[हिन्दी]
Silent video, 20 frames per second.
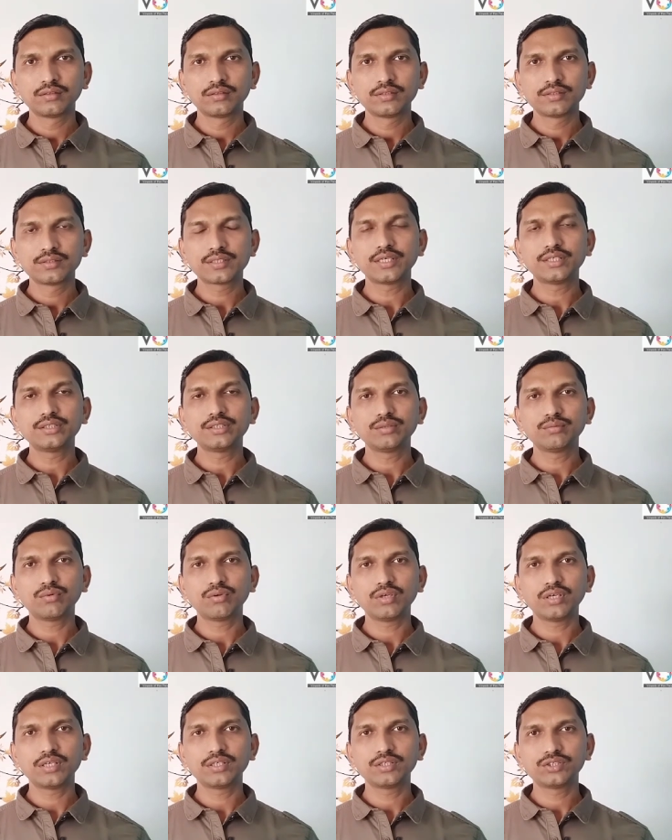सेठ जी
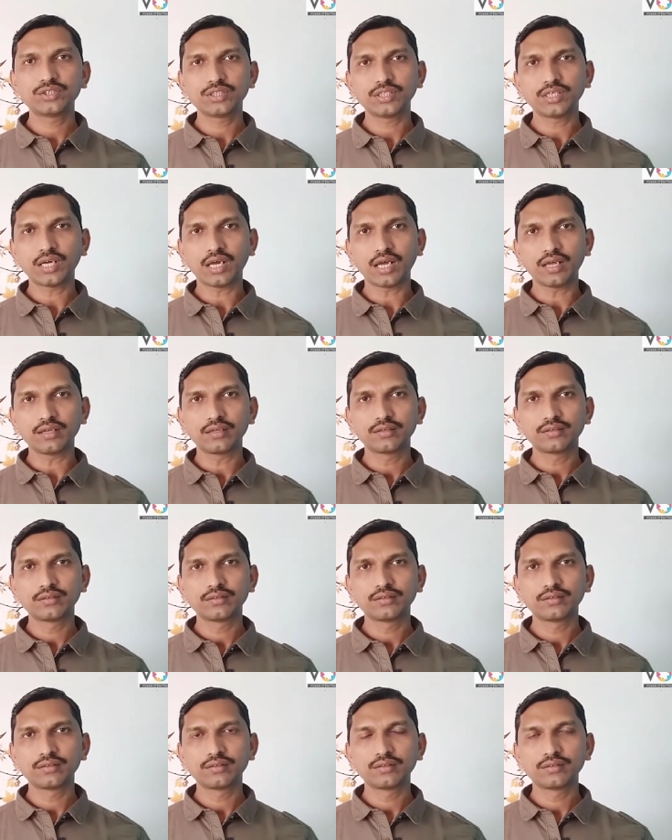बोले जी हाँ
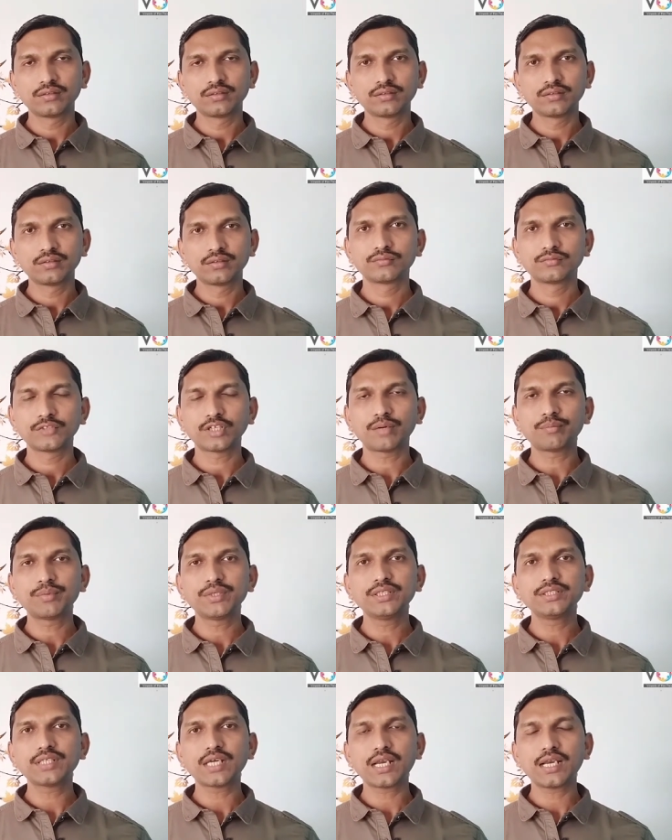अपनी
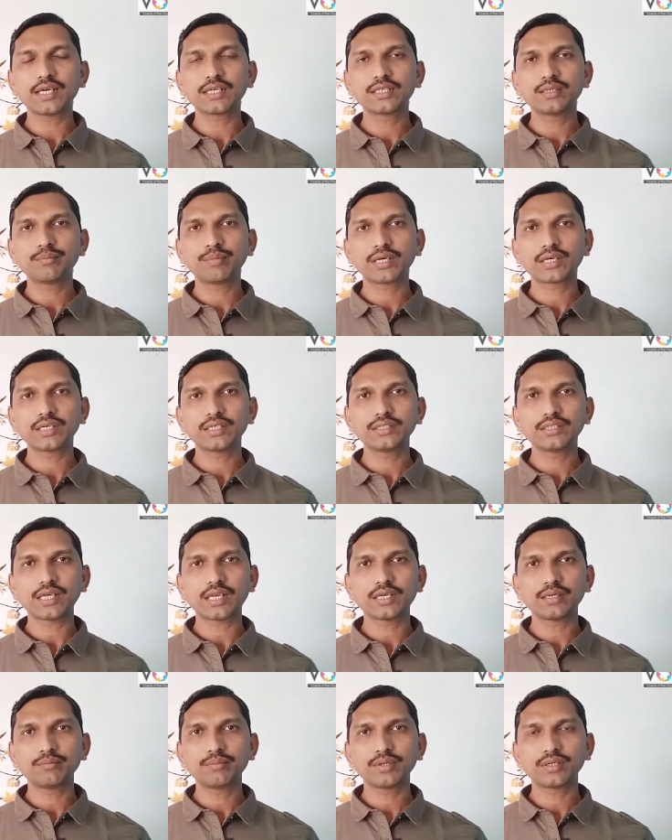चालाकी पकड़े
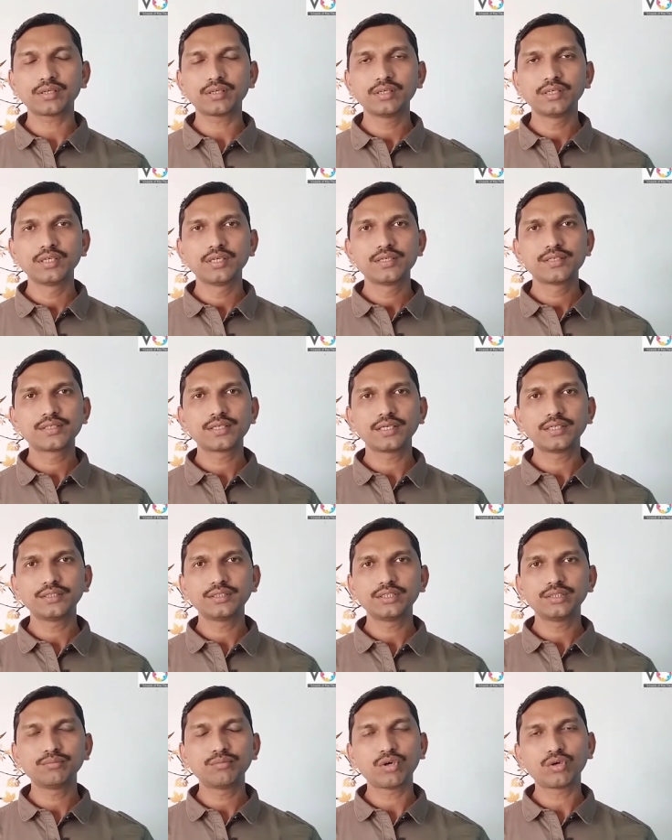जाने पर सेठ
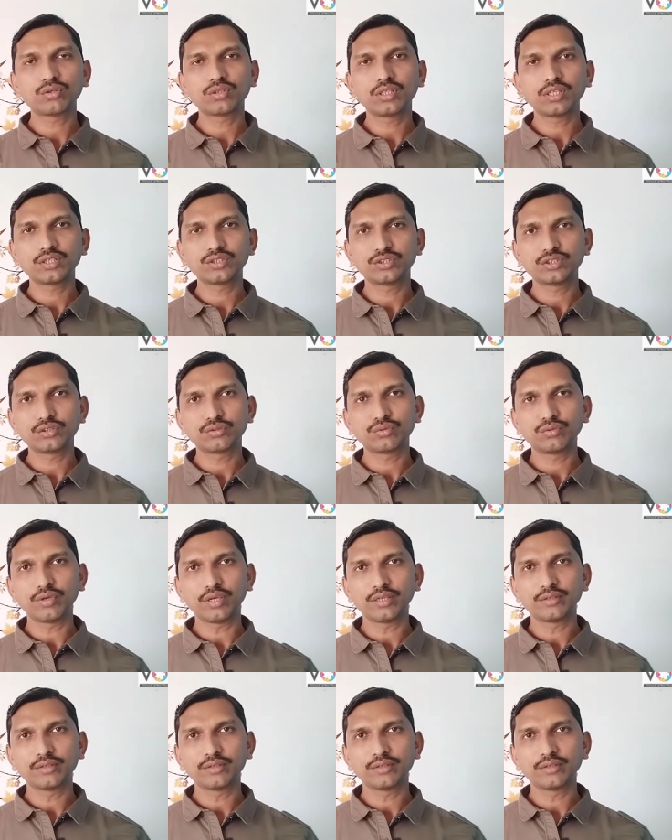जी बहुत लज्जित हुए